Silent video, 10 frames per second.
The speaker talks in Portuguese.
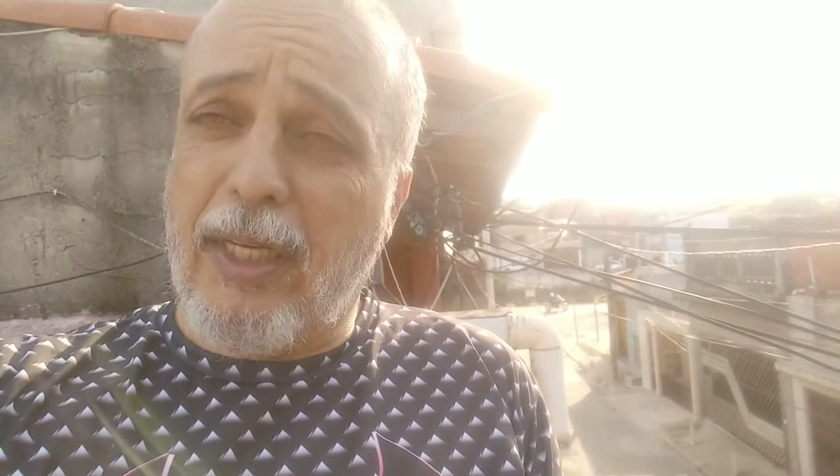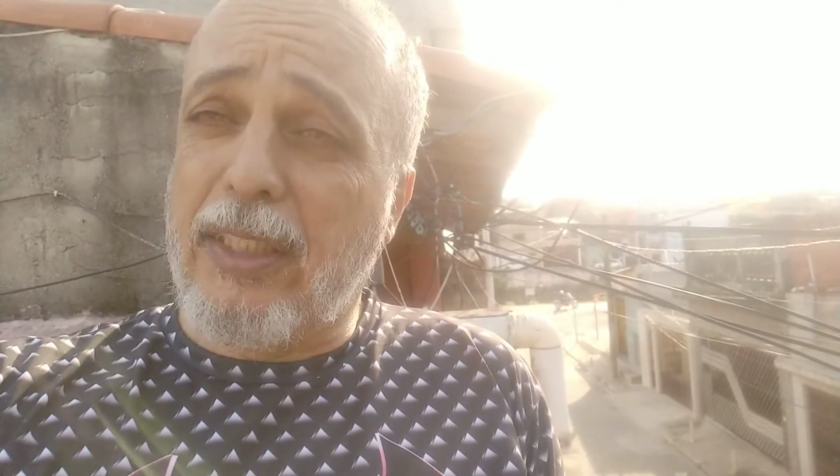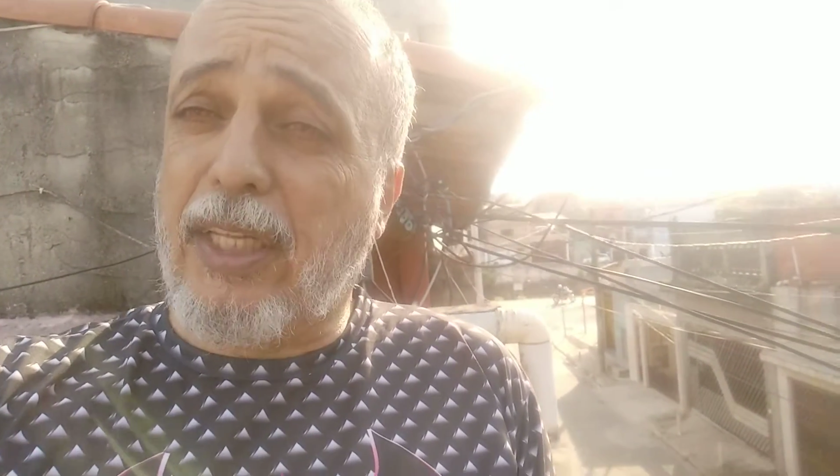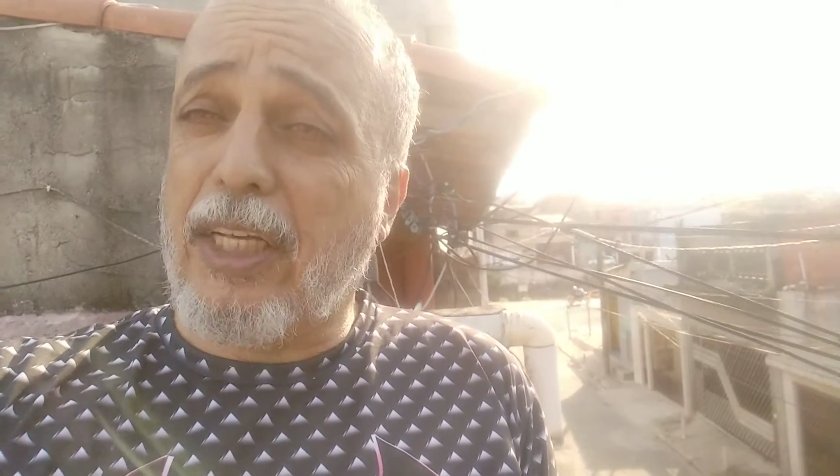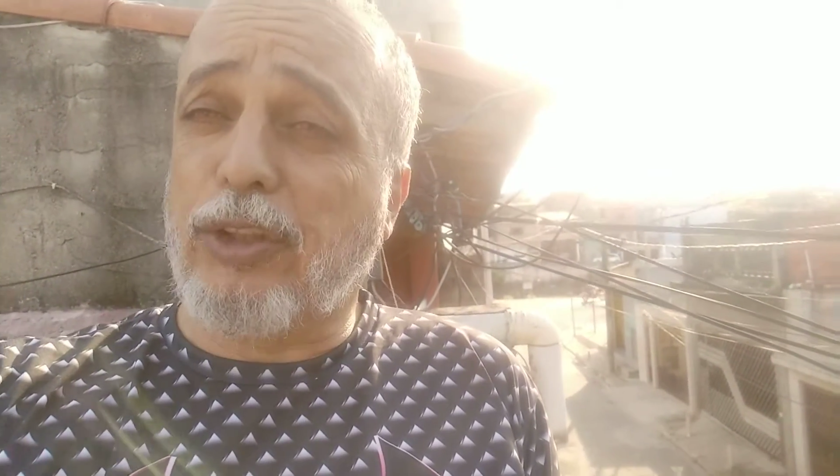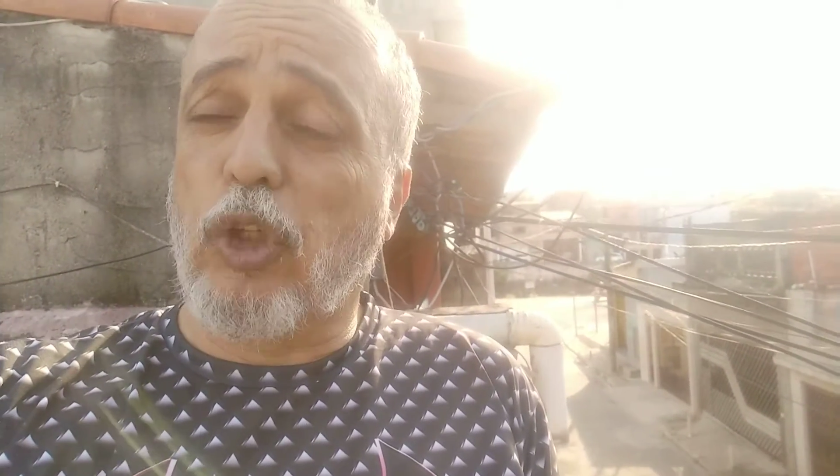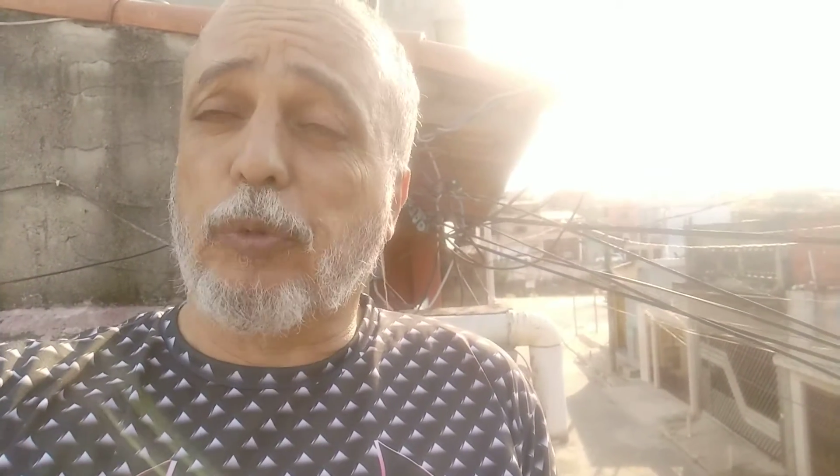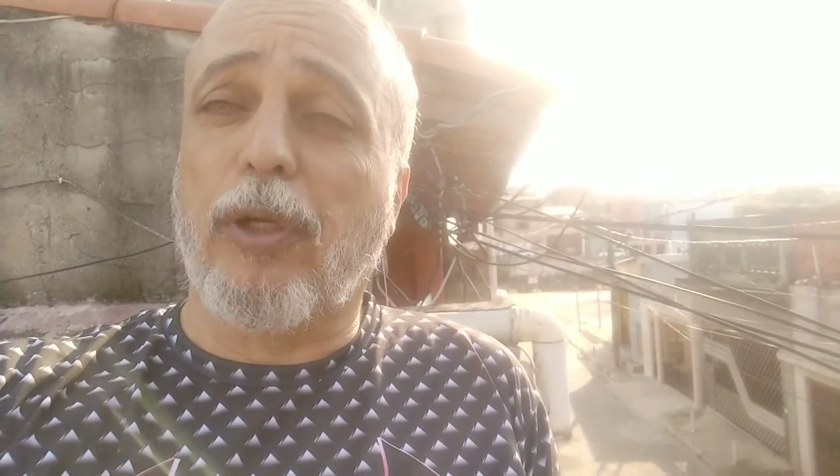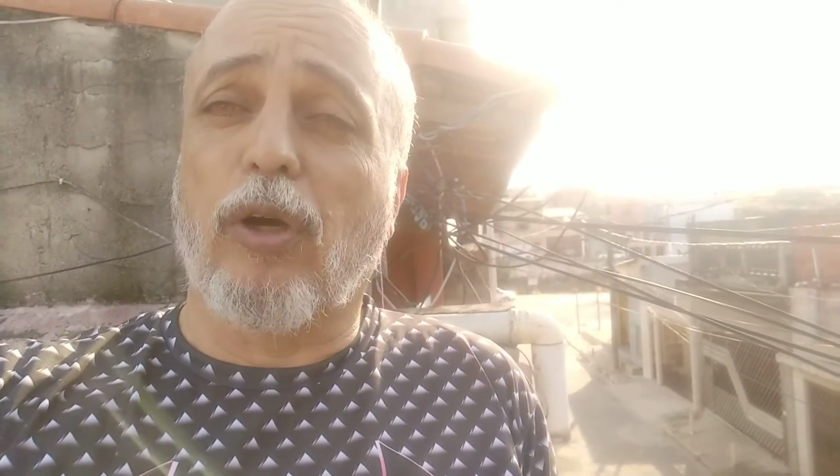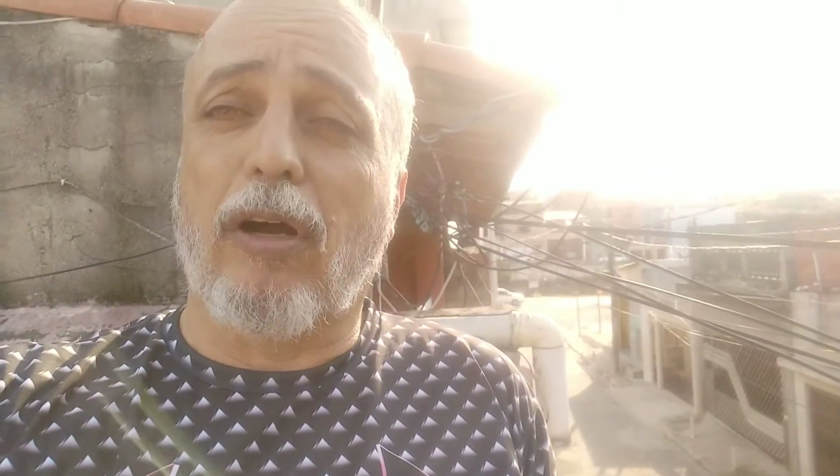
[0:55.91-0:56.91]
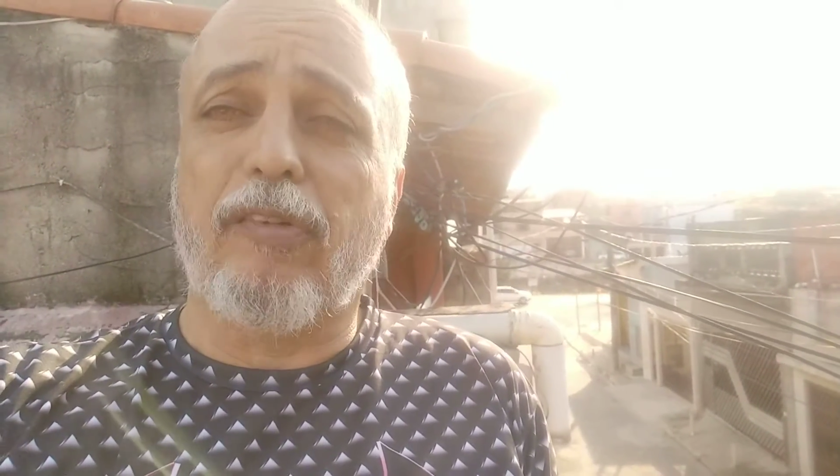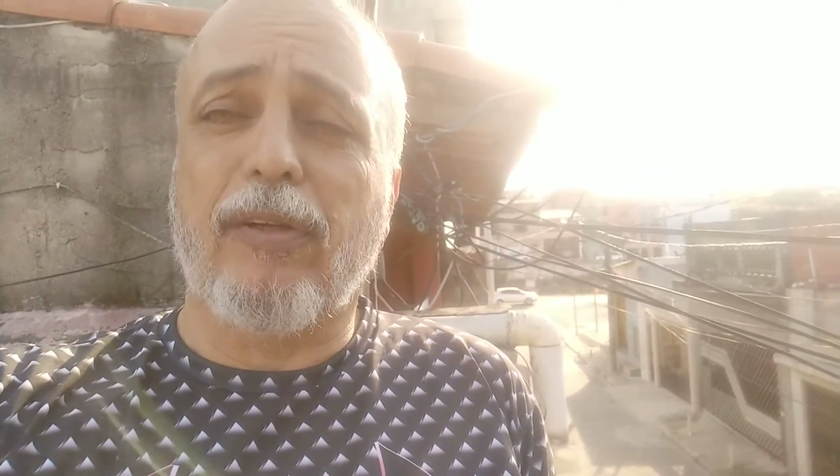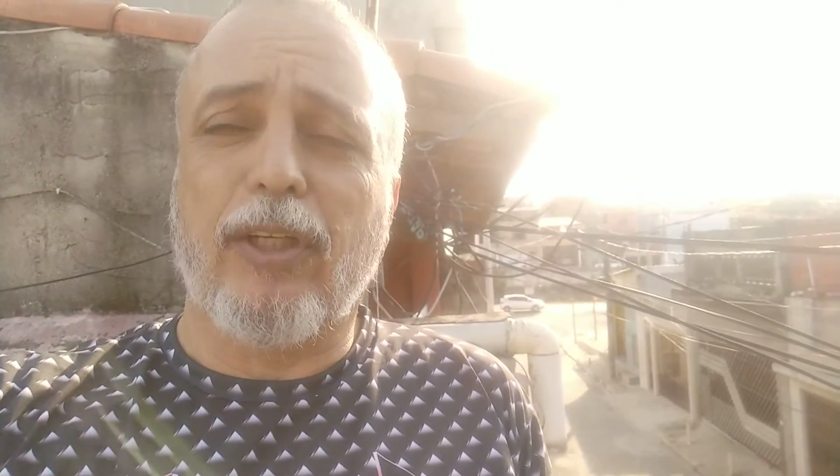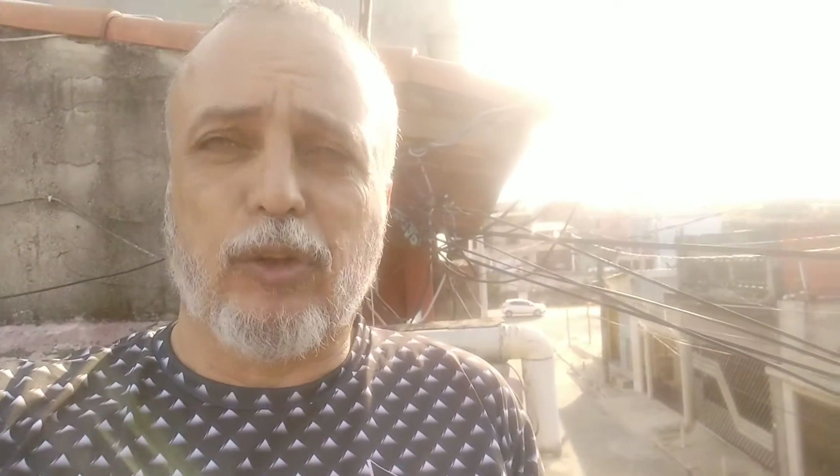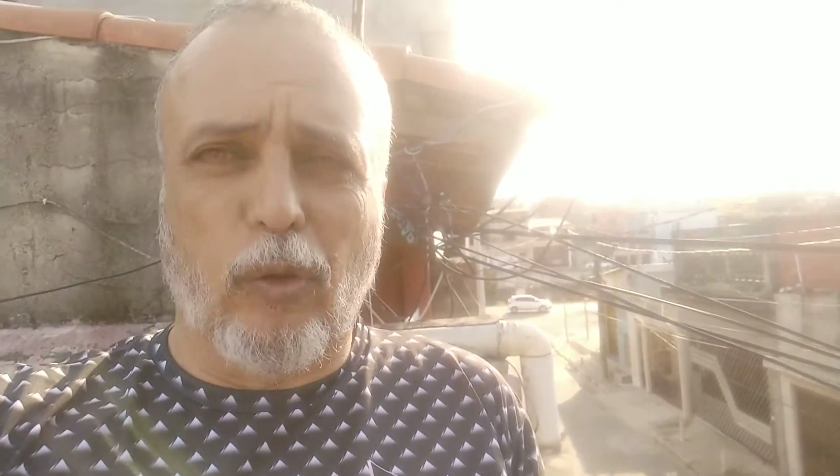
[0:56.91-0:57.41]
E desde
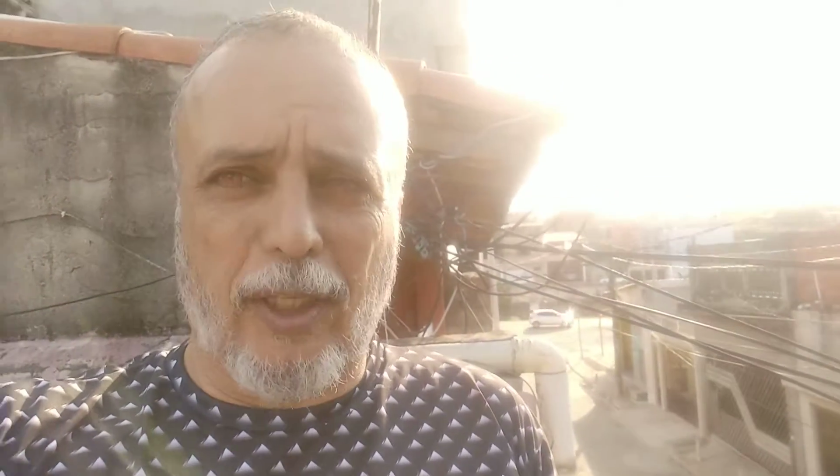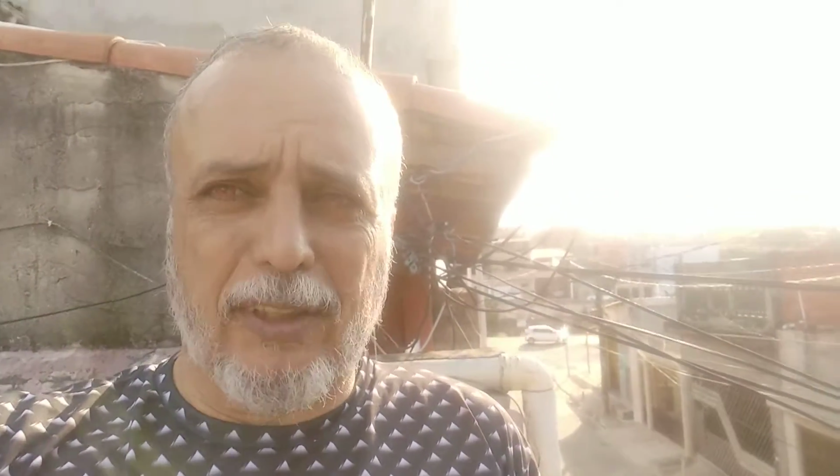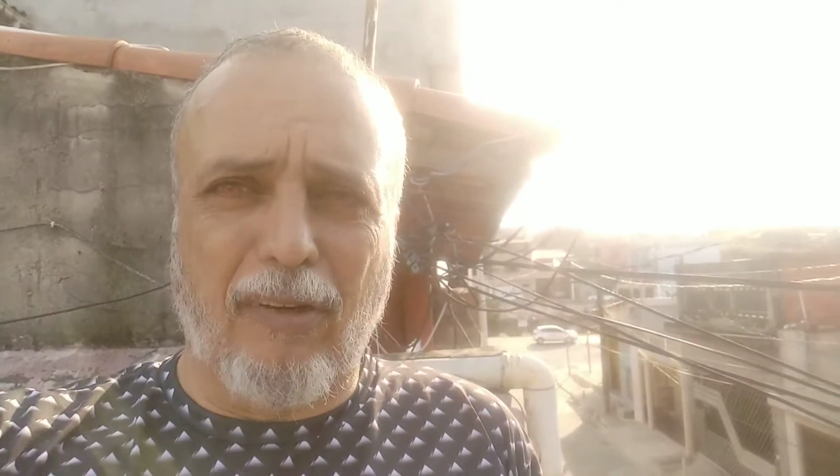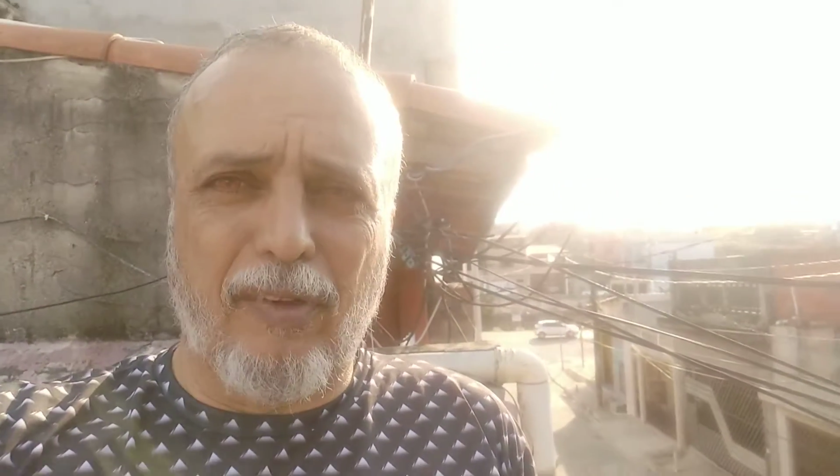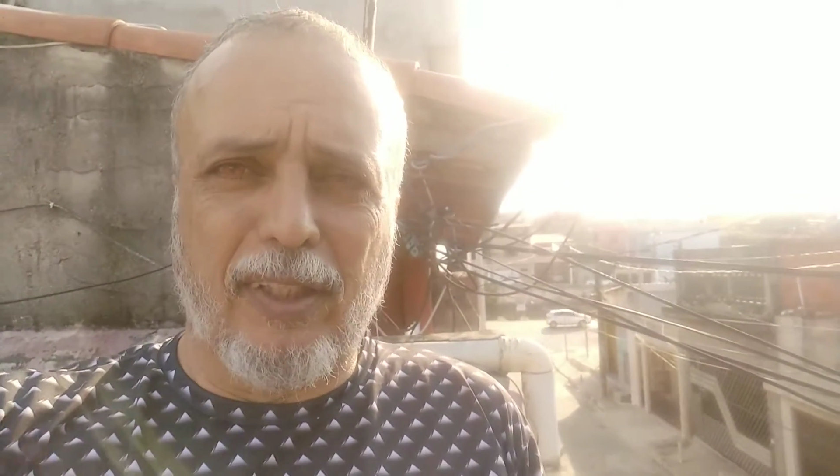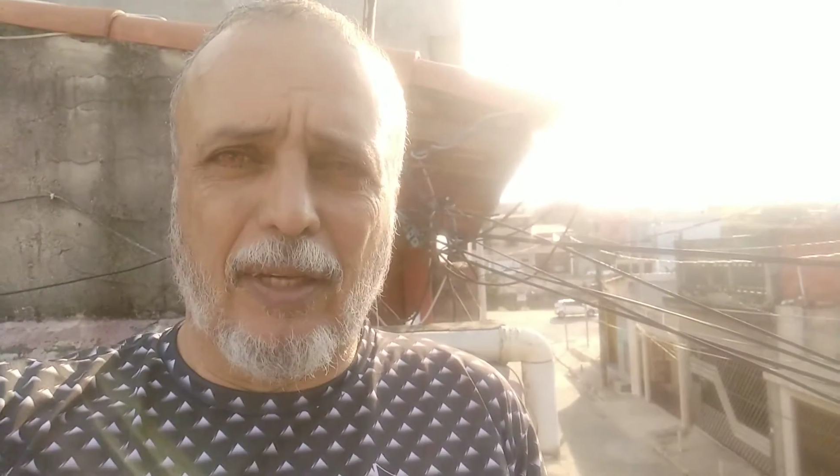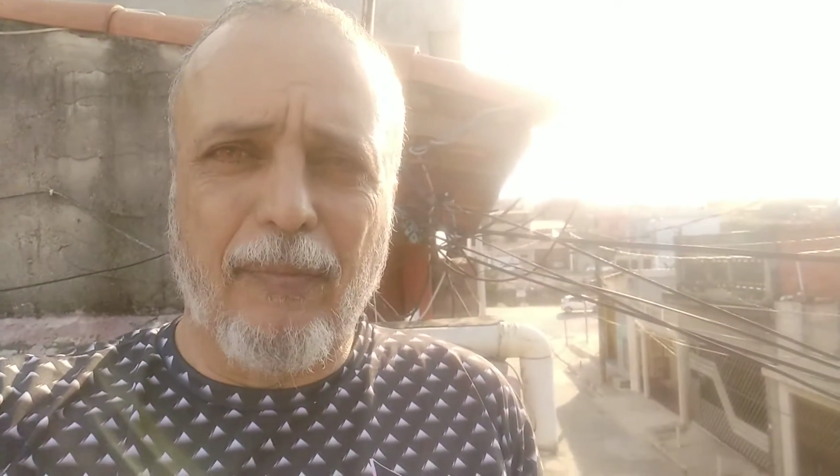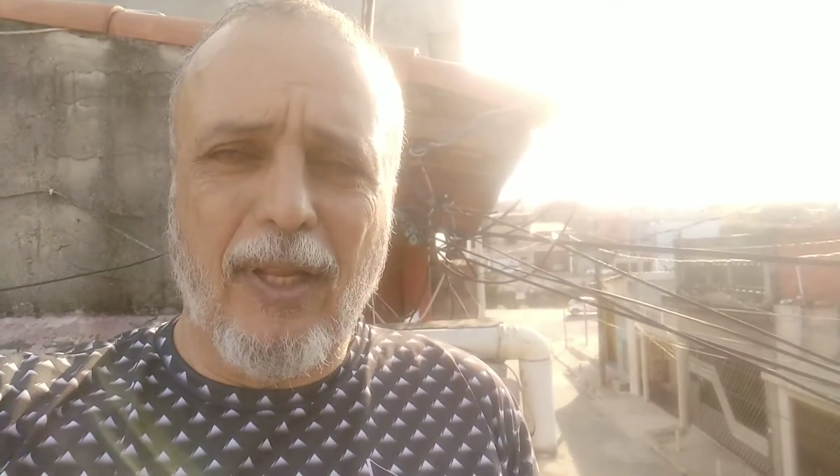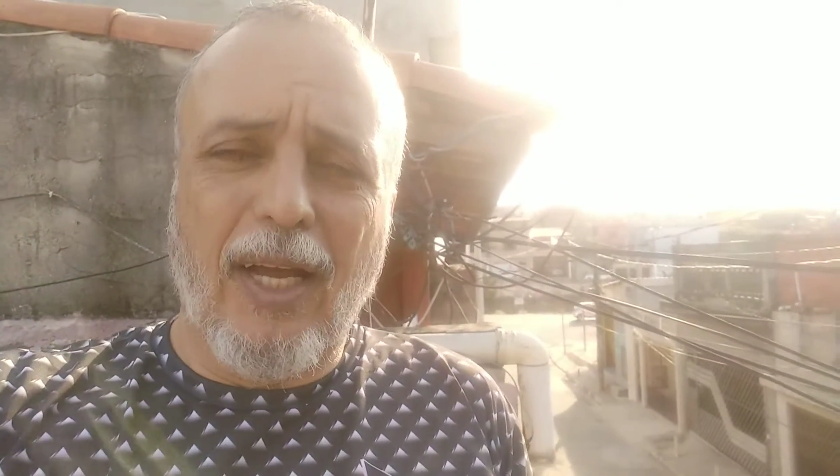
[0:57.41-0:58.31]
2009 estou nessa vida